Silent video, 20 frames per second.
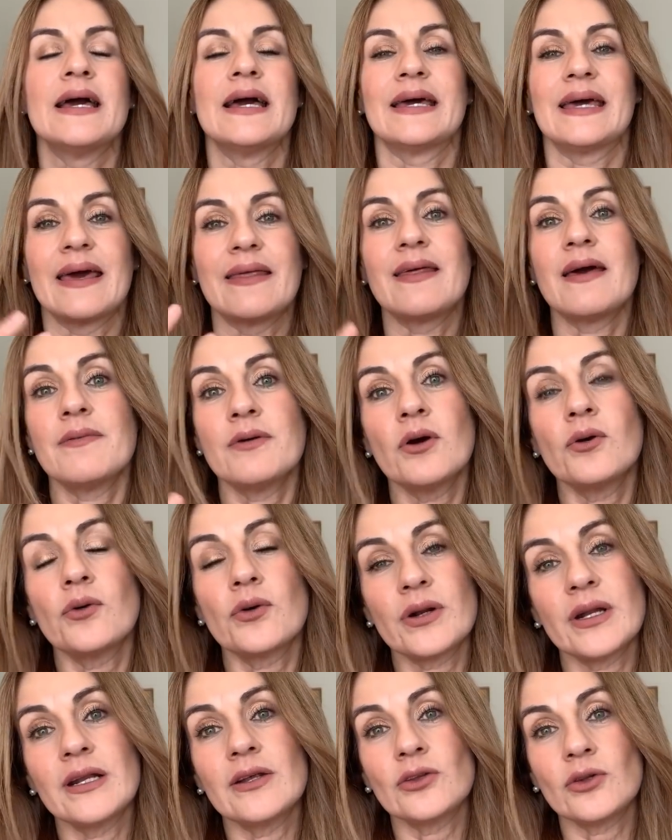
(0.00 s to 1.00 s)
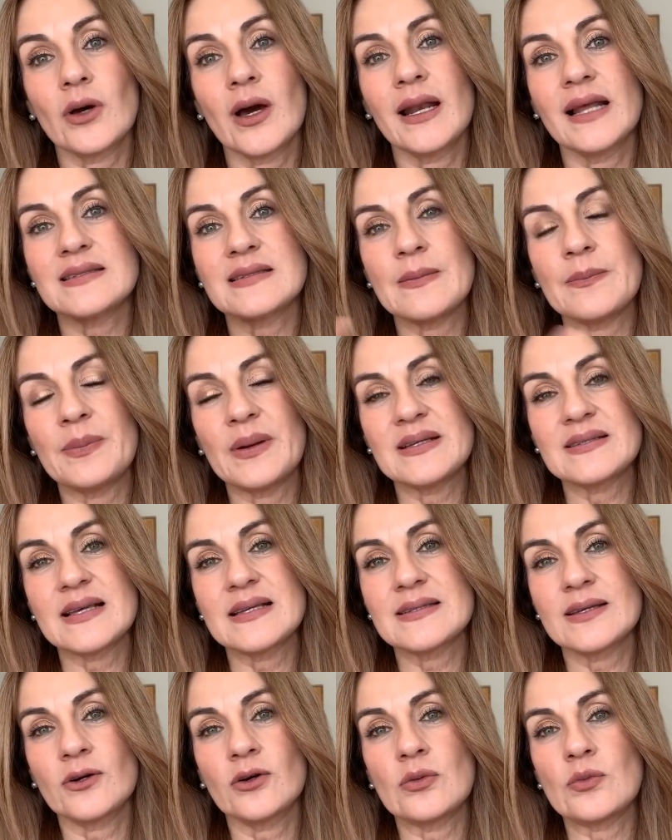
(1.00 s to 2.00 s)
que debe ocurrir en todas las
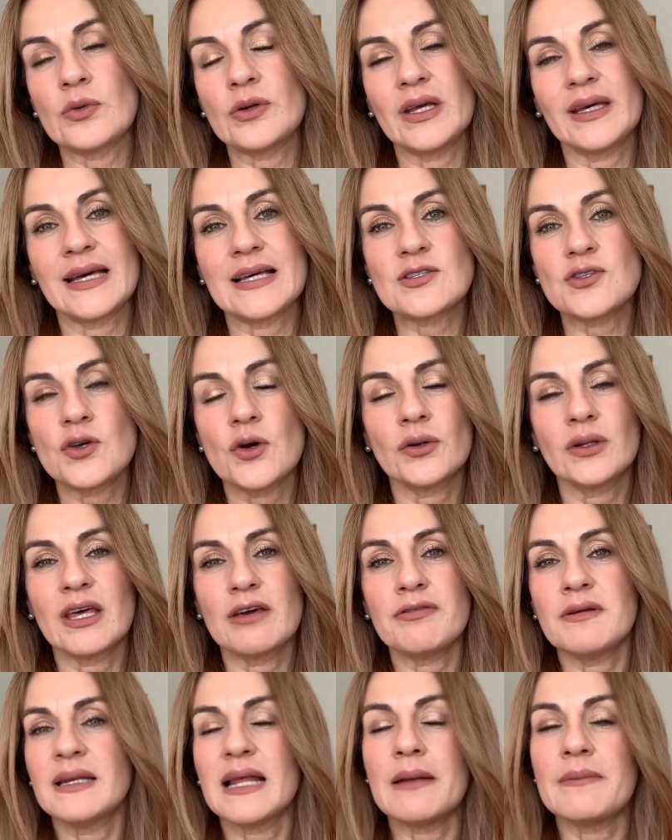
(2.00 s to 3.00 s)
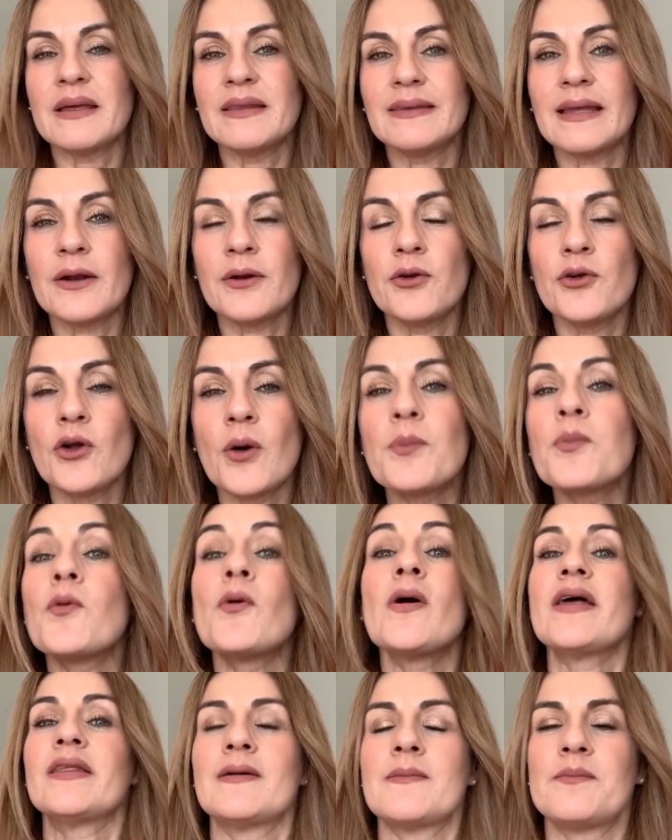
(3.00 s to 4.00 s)
empresas de comunicación, que finalmente no
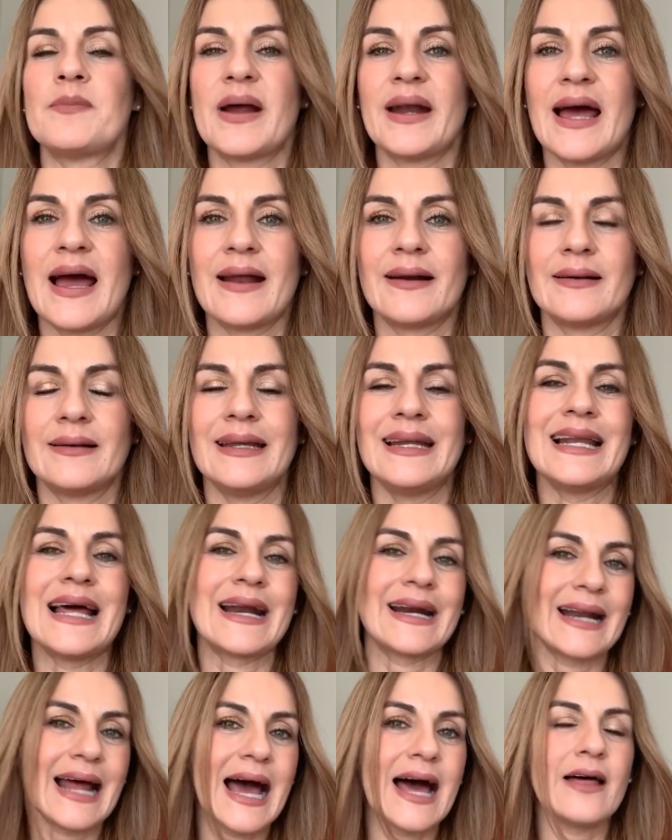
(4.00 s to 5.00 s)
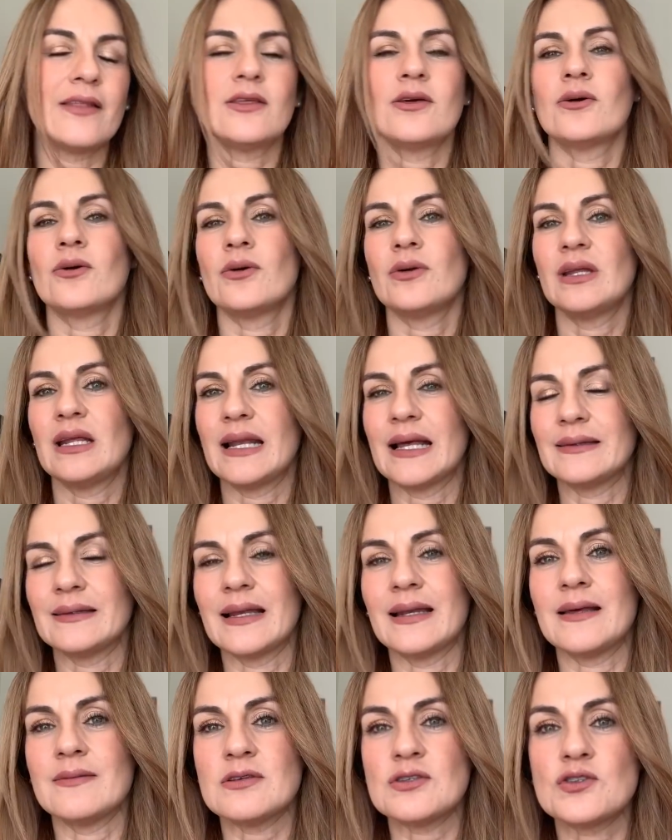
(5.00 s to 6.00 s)
pueden parar, ni la radio, ni la
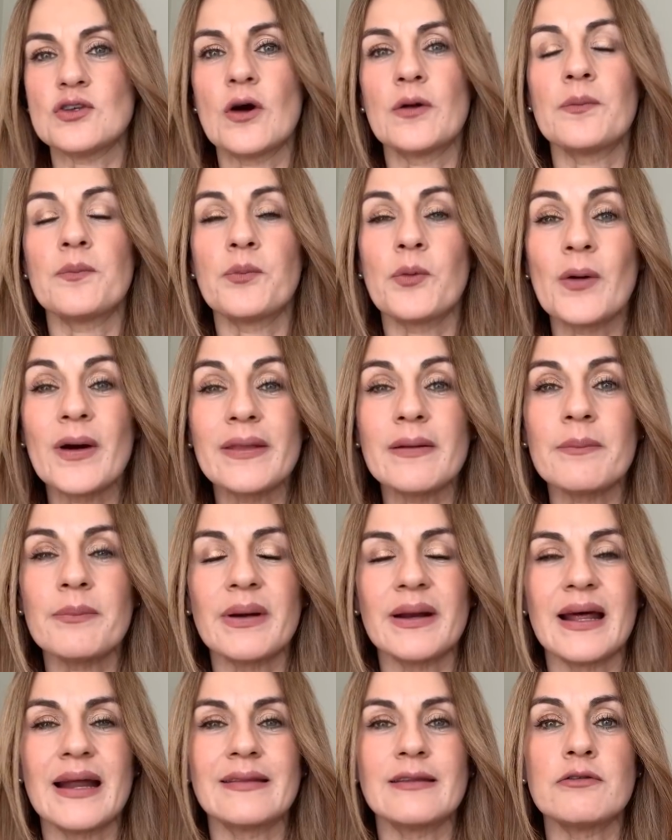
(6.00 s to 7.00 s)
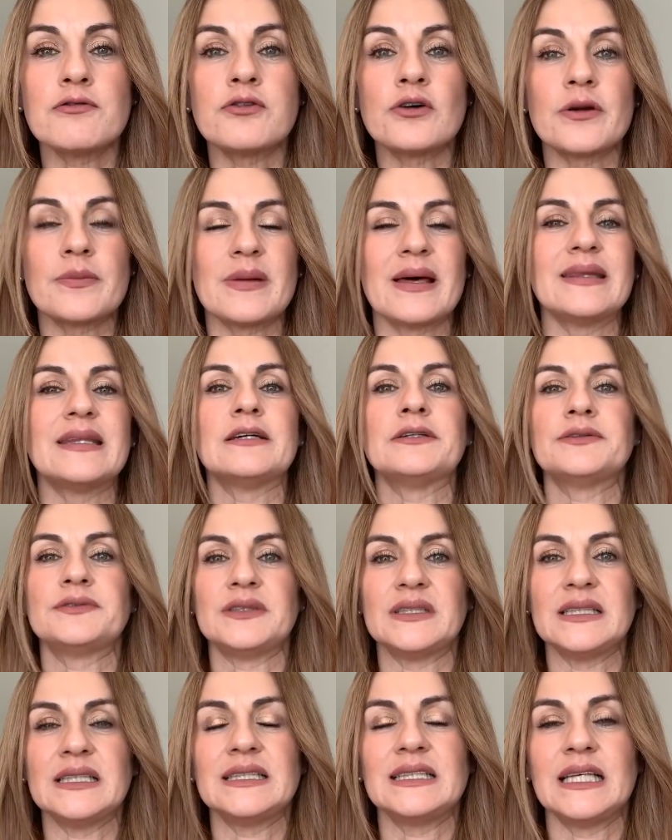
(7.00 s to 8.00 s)
televisión, pueden parar de forma
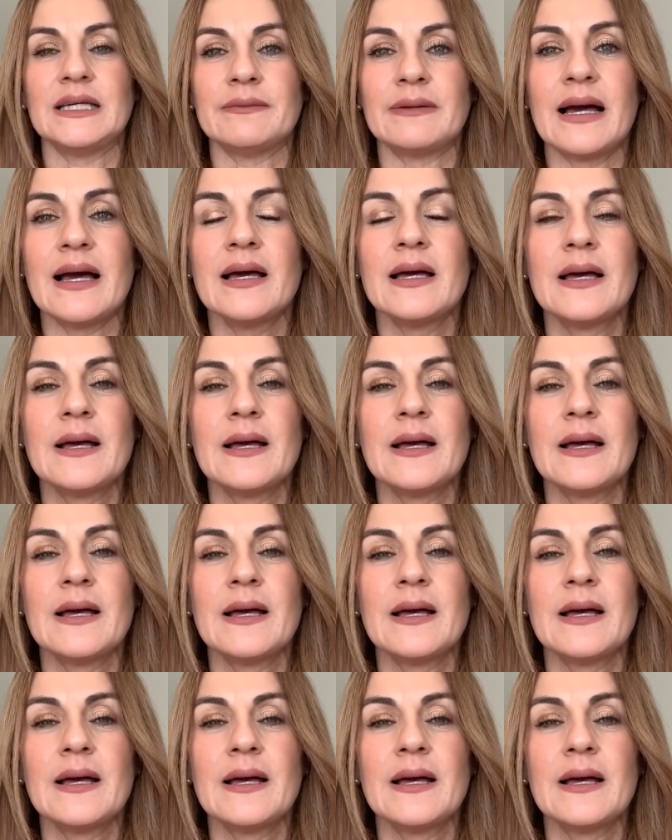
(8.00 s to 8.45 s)
definitiva